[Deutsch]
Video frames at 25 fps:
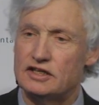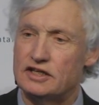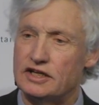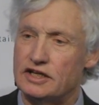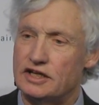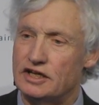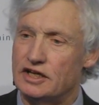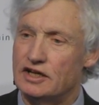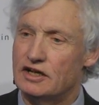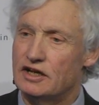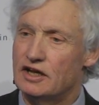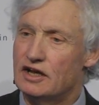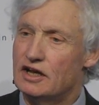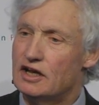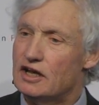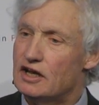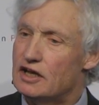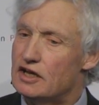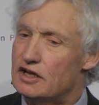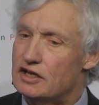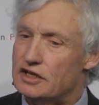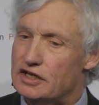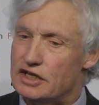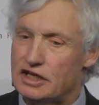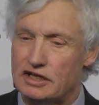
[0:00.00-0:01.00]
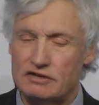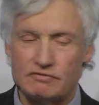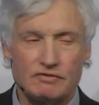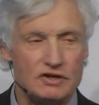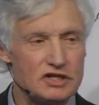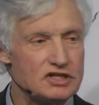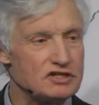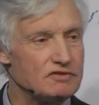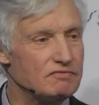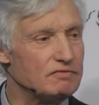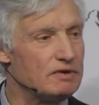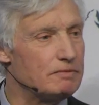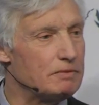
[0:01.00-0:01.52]
die nicht
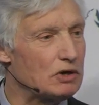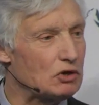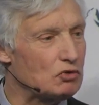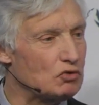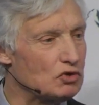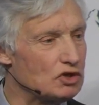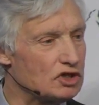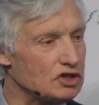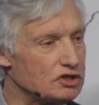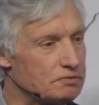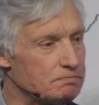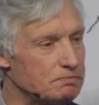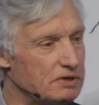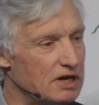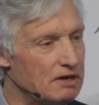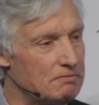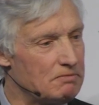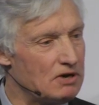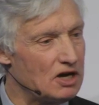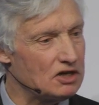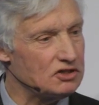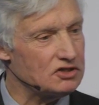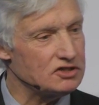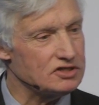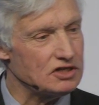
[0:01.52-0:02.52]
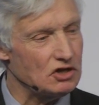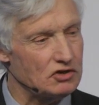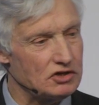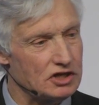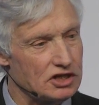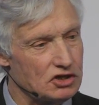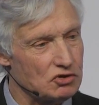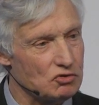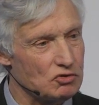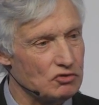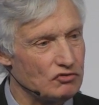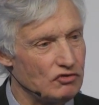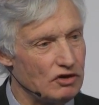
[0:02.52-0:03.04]
wissen, wie man gutes Bier macht und es auch
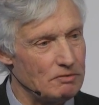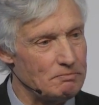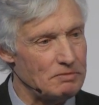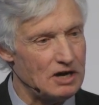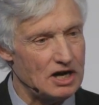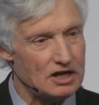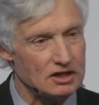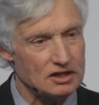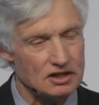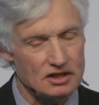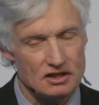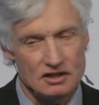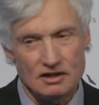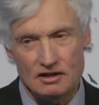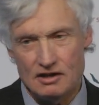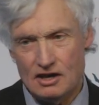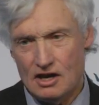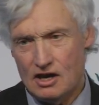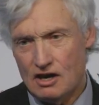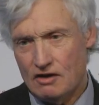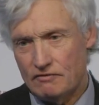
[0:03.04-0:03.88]
nicht gut vermarkten.